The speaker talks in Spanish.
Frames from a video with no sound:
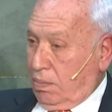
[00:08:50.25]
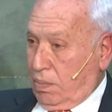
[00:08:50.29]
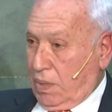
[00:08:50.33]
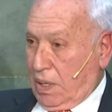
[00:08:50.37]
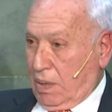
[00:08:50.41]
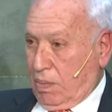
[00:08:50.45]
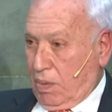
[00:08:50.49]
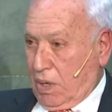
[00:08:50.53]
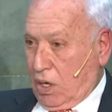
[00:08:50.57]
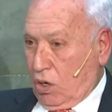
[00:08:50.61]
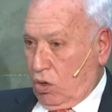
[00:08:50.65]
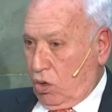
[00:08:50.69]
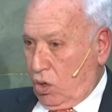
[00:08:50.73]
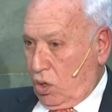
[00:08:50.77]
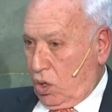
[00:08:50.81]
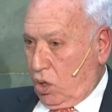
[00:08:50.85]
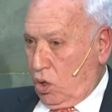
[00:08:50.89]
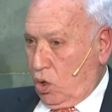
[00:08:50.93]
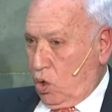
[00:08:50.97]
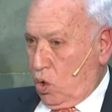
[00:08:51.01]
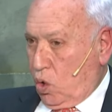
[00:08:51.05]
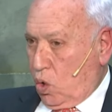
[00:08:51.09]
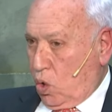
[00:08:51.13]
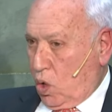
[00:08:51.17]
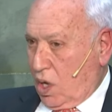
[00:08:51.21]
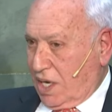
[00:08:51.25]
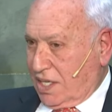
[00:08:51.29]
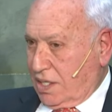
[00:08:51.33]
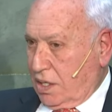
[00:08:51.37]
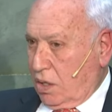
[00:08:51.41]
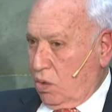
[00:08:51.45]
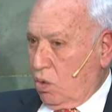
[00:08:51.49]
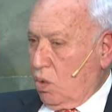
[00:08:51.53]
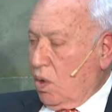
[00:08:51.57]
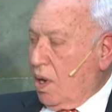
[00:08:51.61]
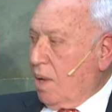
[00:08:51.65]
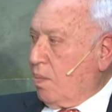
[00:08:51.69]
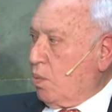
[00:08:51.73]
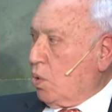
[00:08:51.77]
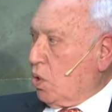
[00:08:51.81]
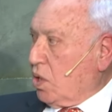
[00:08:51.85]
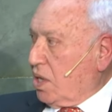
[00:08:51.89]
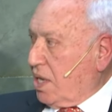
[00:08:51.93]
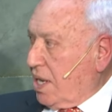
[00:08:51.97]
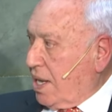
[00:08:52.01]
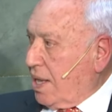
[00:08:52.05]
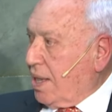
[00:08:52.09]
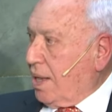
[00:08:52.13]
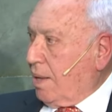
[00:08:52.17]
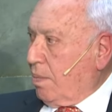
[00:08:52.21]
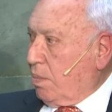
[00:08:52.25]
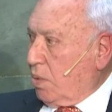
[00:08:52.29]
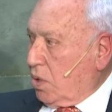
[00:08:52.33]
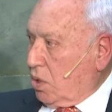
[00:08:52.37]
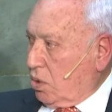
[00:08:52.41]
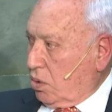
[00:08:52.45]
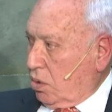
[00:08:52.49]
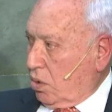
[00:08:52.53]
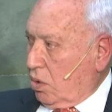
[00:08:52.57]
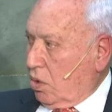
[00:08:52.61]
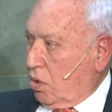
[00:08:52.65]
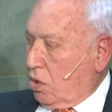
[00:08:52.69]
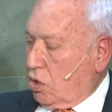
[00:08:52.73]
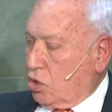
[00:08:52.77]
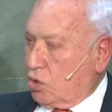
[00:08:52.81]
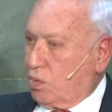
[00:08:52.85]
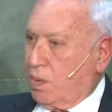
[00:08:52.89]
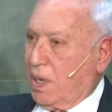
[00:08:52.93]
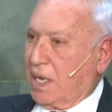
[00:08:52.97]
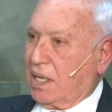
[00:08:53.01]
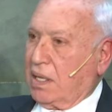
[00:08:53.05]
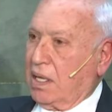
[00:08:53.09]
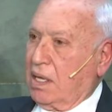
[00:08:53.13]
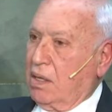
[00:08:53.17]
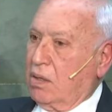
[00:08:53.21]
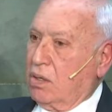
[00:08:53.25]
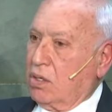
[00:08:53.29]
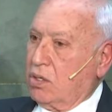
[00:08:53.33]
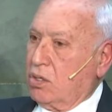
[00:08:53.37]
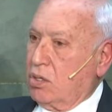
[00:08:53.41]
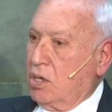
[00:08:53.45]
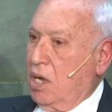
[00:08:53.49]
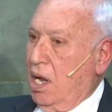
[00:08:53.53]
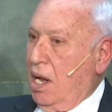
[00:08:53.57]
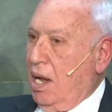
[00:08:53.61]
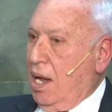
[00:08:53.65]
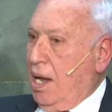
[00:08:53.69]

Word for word: Primero, no ha sido apoyada por todos los partidos